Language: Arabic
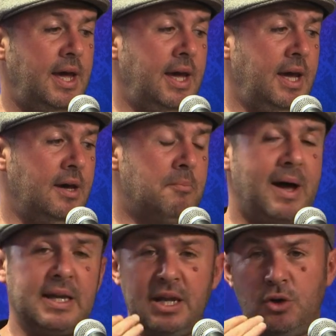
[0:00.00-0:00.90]
اي
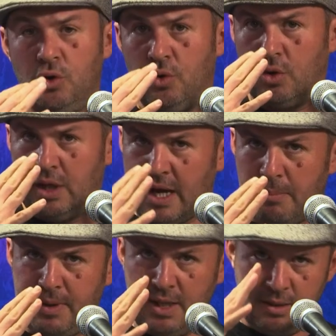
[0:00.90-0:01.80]
مالغري كو
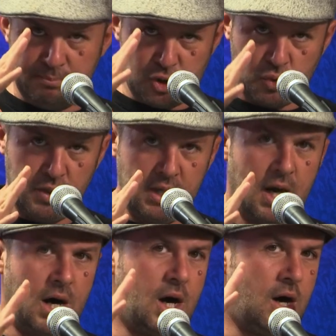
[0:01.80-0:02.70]
يرابي
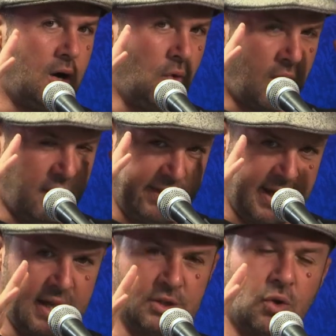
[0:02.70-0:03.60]
بشويه
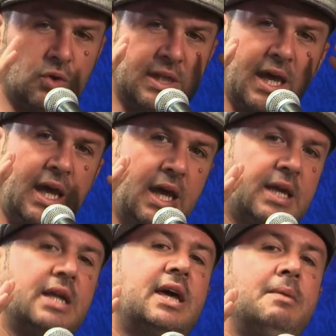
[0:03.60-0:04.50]
وافيك ان طون تري
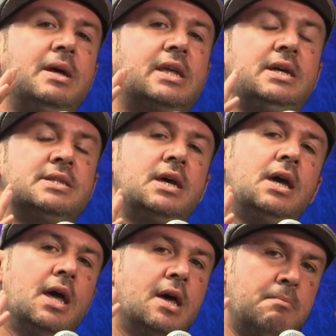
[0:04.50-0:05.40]
تري تري
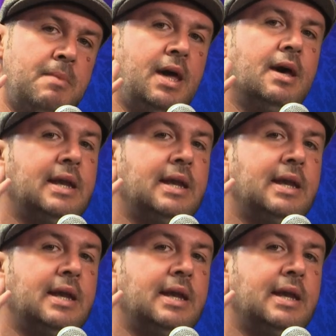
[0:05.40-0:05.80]
ميتريزي مي